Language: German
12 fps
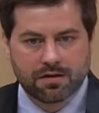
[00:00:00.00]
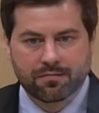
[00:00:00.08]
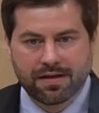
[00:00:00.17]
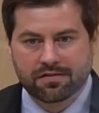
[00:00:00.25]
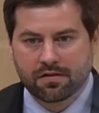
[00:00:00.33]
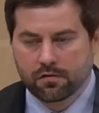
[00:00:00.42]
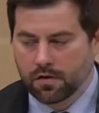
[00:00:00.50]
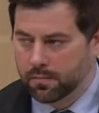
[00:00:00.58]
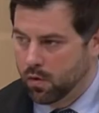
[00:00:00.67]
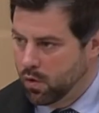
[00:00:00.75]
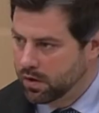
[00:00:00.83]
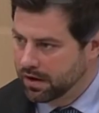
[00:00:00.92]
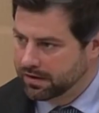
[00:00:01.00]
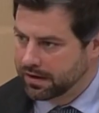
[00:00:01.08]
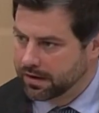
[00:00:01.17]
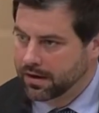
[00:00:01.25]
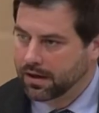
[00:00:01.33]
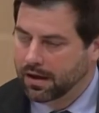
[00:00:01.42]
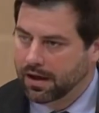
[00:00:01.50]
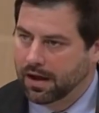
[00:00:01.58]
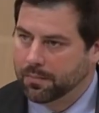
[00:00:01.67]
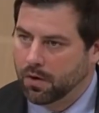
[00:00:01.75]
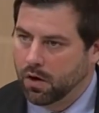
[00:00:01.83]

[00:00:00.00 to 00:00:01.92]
wenn Sie über Monate ähm,